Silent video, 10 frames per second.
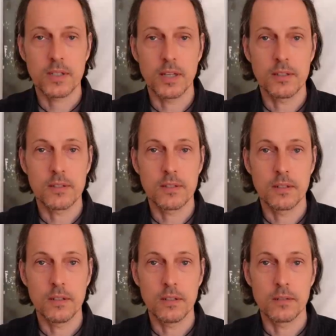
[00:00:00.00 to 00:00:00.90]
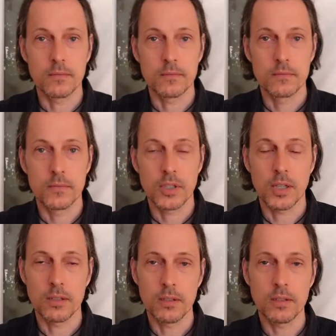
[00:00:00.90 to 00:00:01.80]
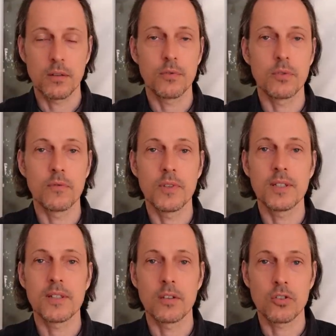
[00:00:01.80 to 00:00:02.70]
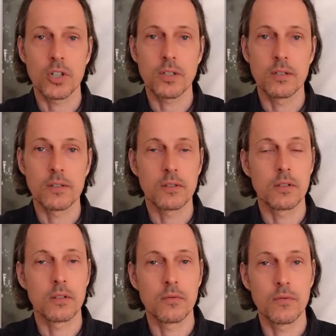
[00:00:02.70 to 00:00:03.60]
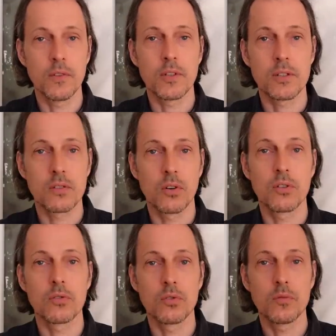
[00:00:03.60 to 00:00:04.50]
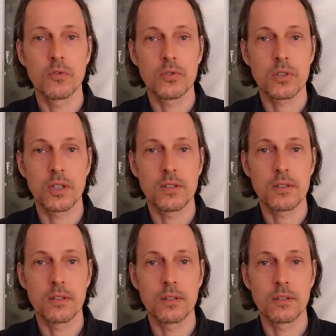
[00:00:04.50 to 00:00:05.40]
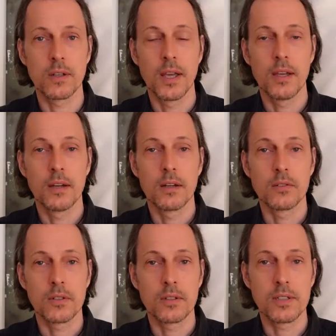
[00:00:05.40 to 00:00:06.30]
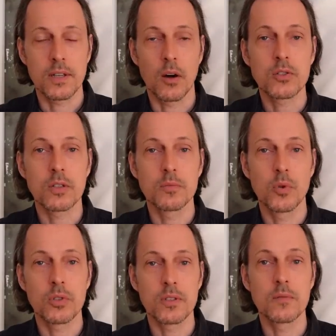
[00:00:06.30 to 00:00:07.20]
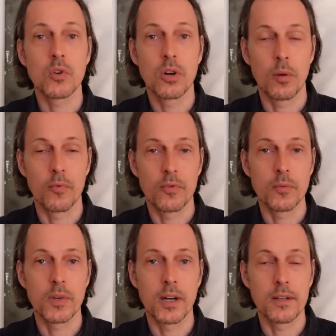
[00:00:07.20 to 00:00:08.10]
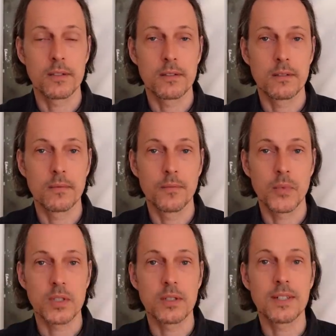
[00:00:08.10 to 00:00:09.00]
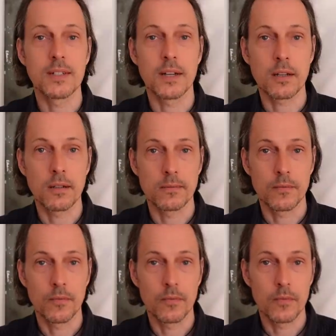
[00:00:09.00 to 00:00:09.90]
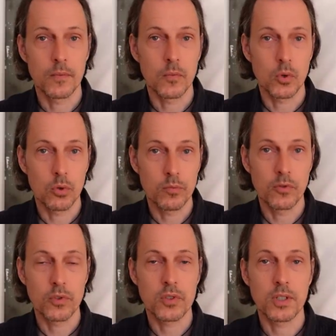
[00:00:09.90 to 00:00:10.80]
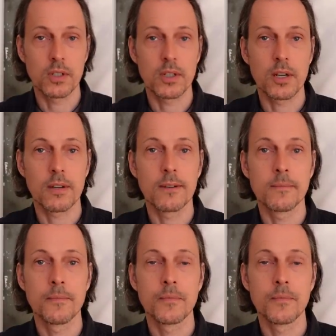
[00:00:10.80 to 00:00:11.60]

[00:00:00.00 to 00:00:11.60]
reinszenieren, ich rede nicht davon, wie es entstanden ist, sondern wie wir das heute unbewusst reinszenieren. Und dieser Ausgangspunkt ist im Kopf, im Geist. Das sind Gedanken, unbewusste Gedanken,